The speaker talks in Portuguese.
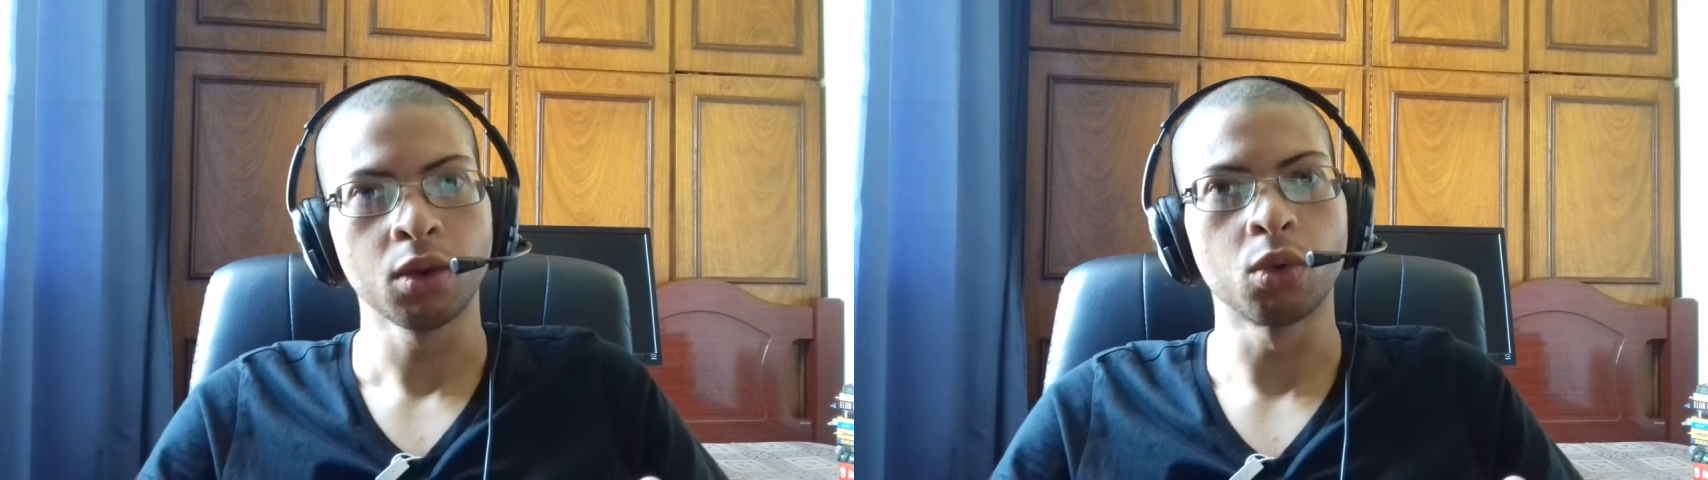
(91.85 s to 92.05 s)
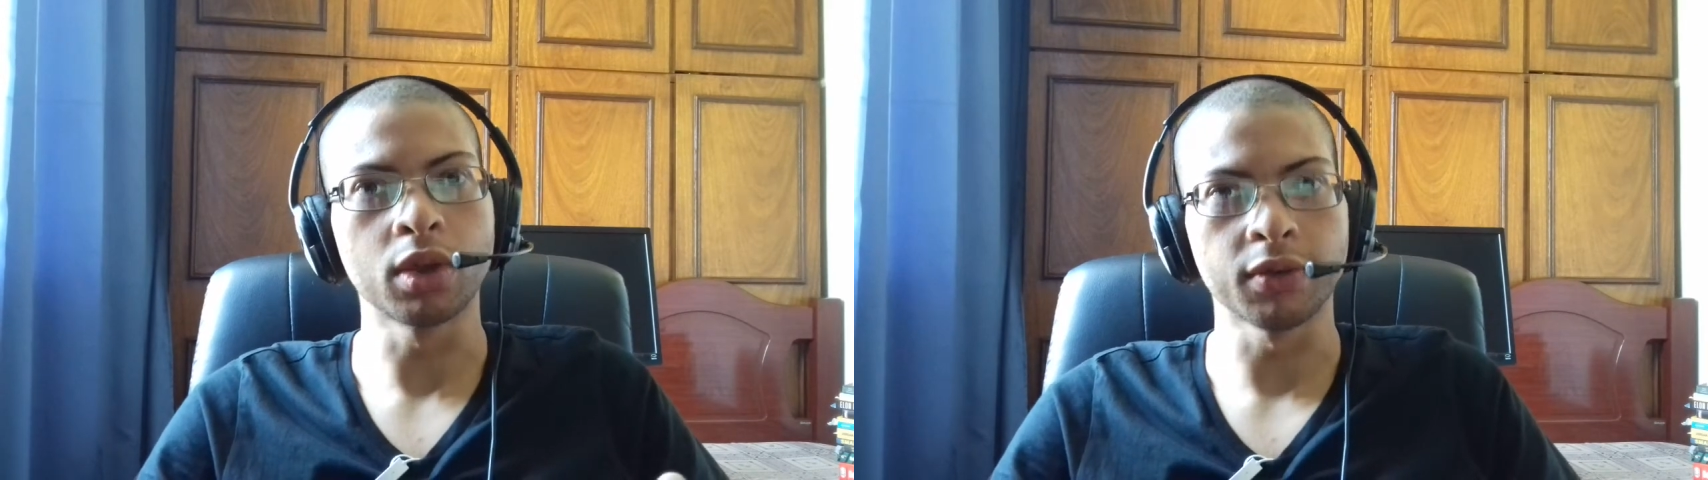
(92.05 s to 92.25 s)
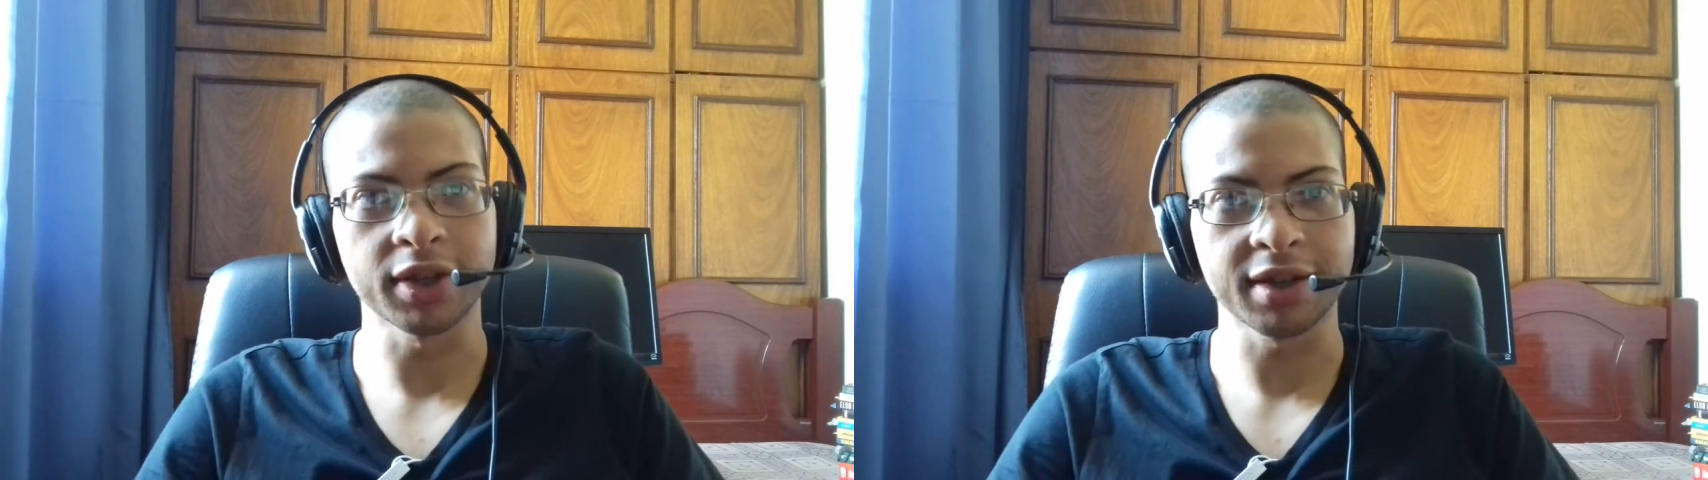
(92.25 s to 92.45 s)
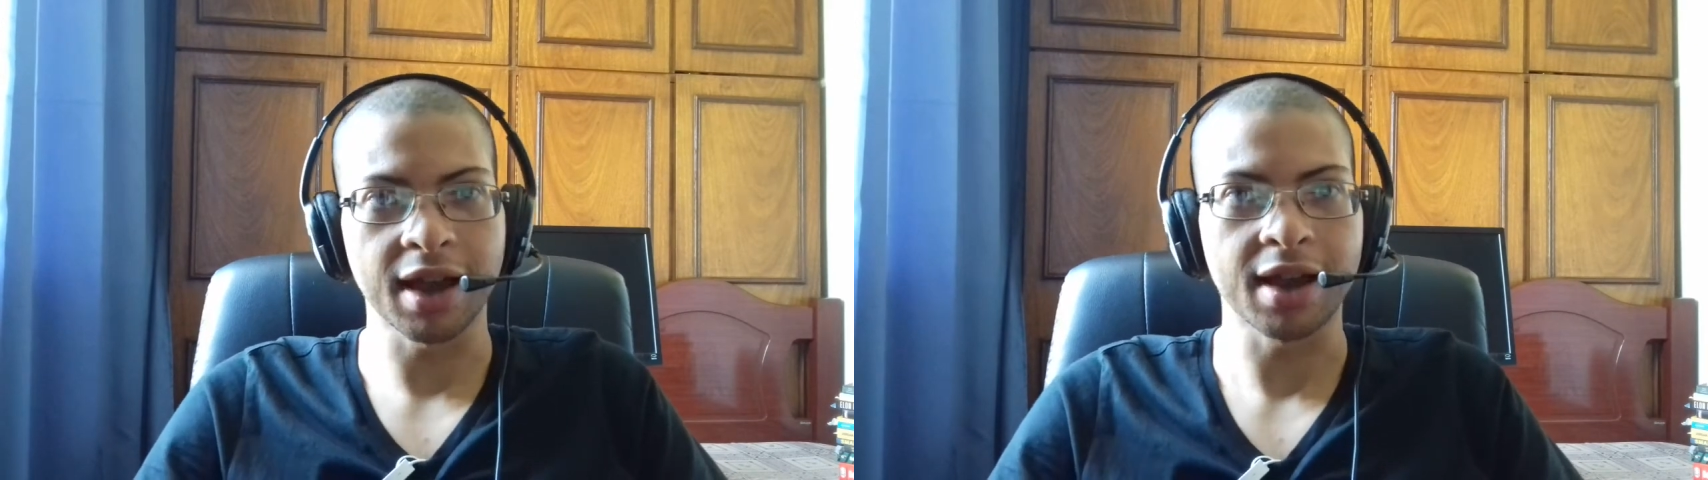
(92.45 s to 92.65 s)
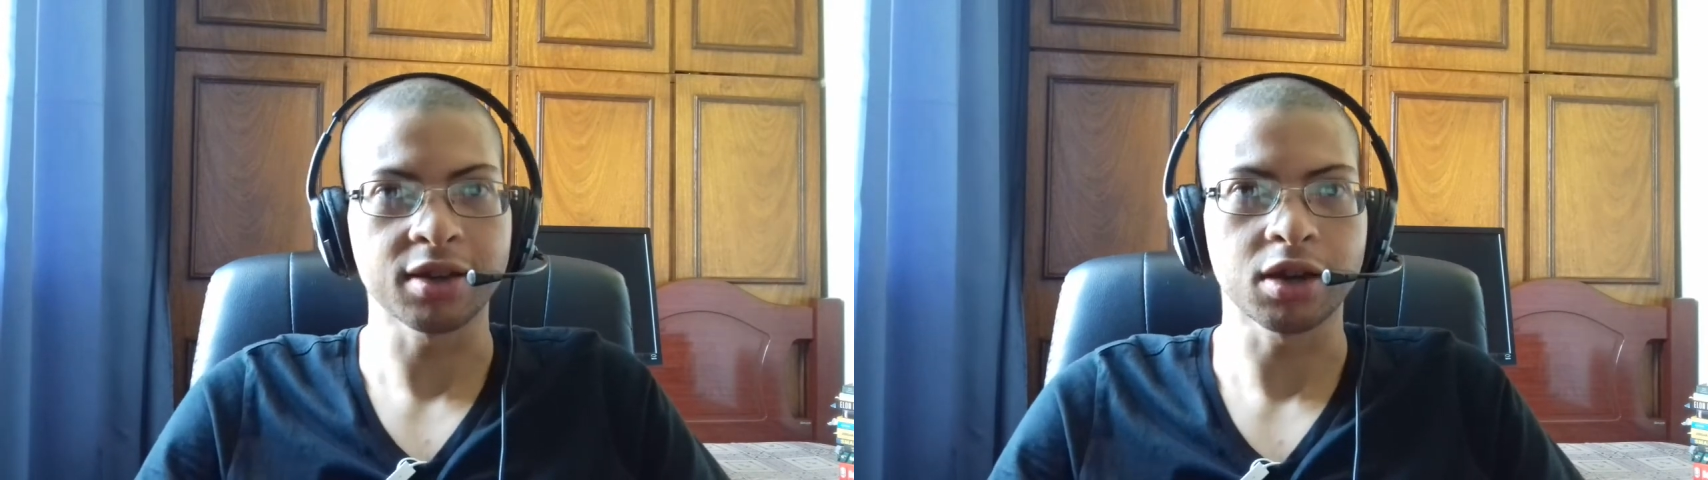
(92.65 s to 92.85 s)
o que você
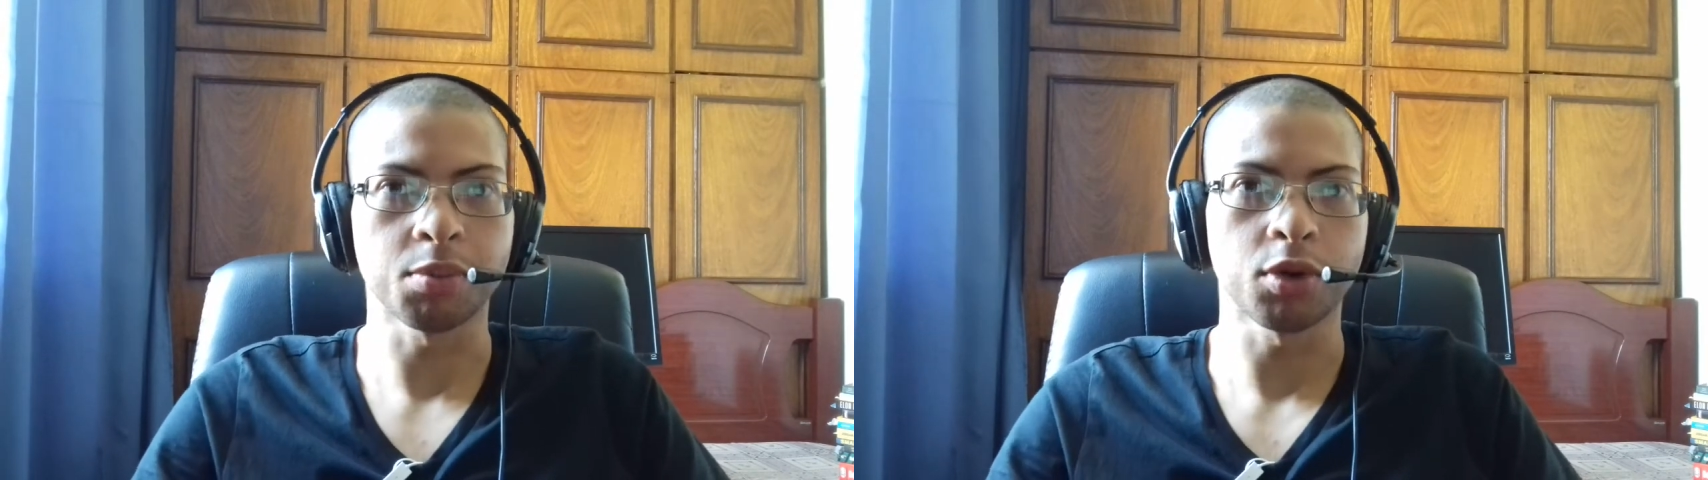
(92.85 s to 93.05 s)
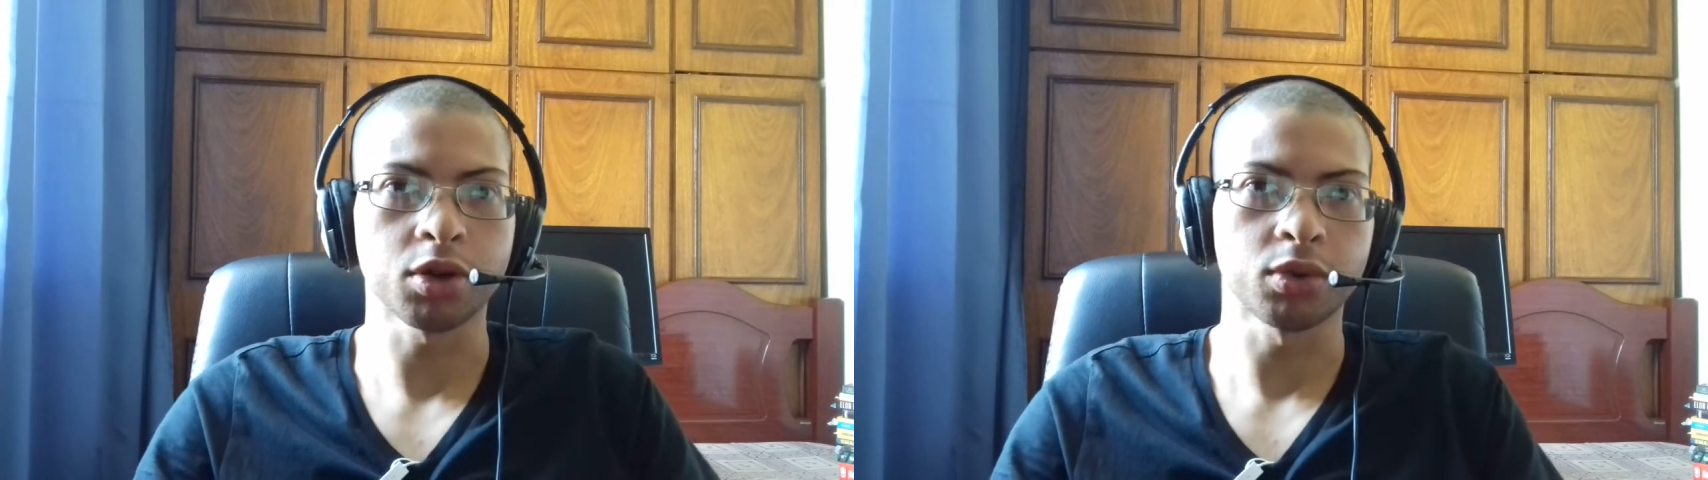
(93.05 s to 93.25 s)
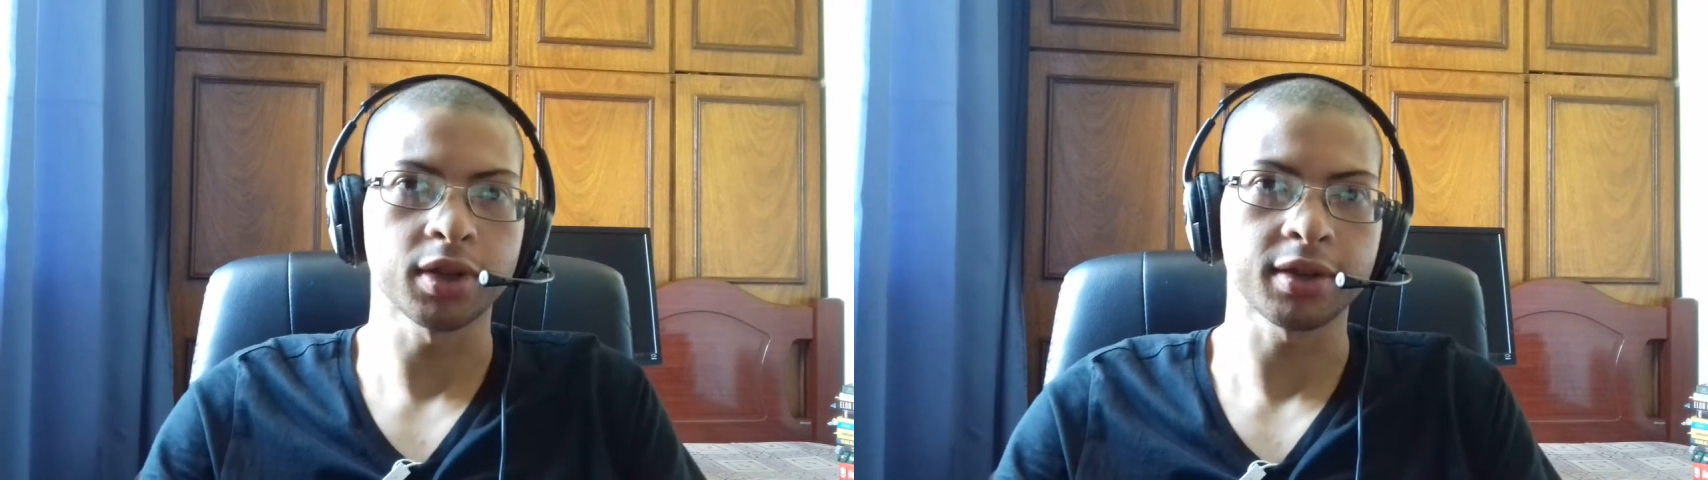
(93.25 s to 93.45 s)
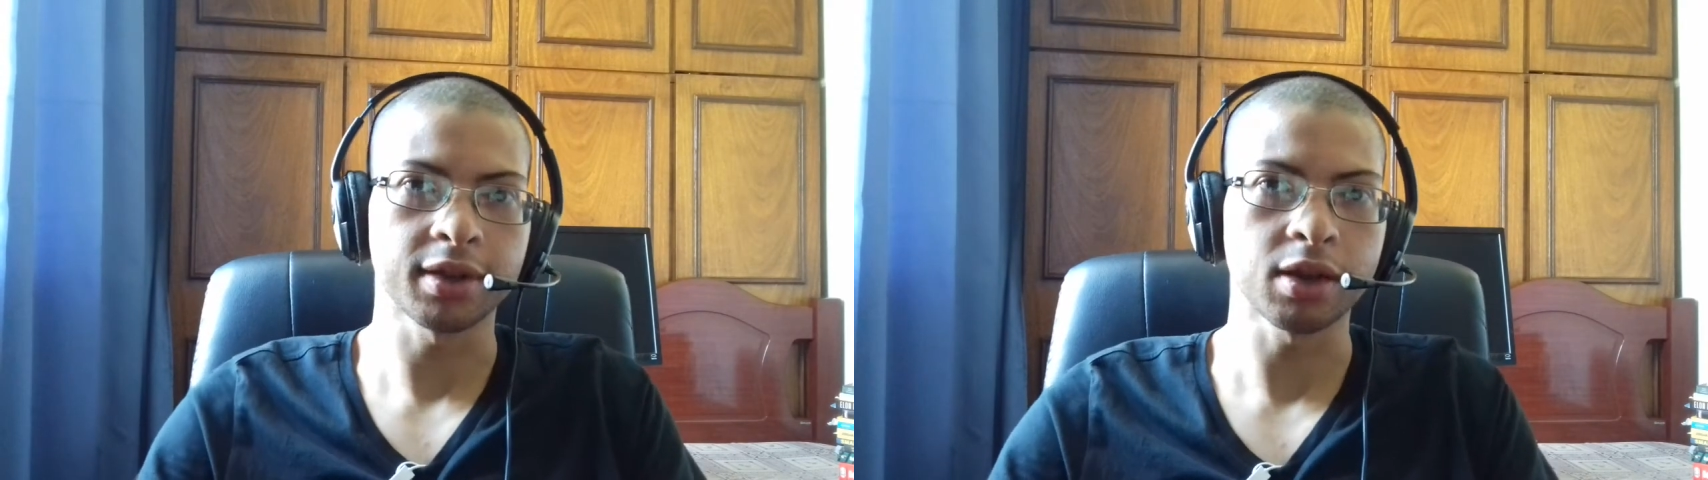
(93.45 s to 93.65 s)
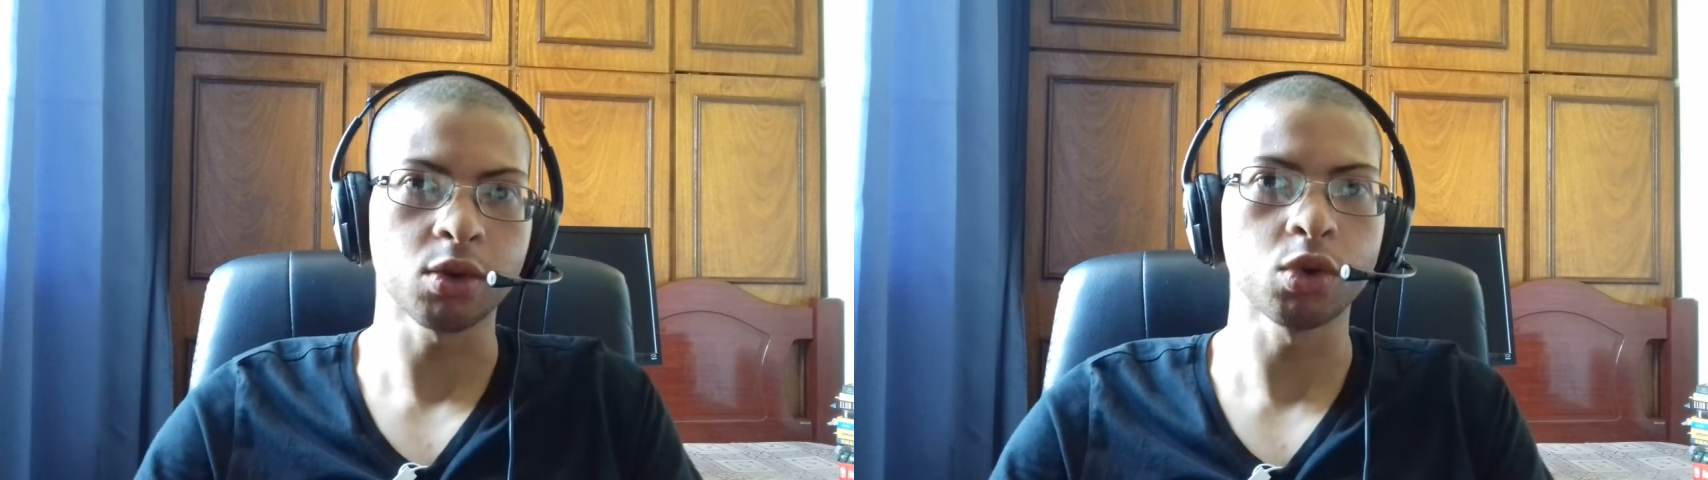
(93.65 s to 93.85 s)
acha que pode acontecer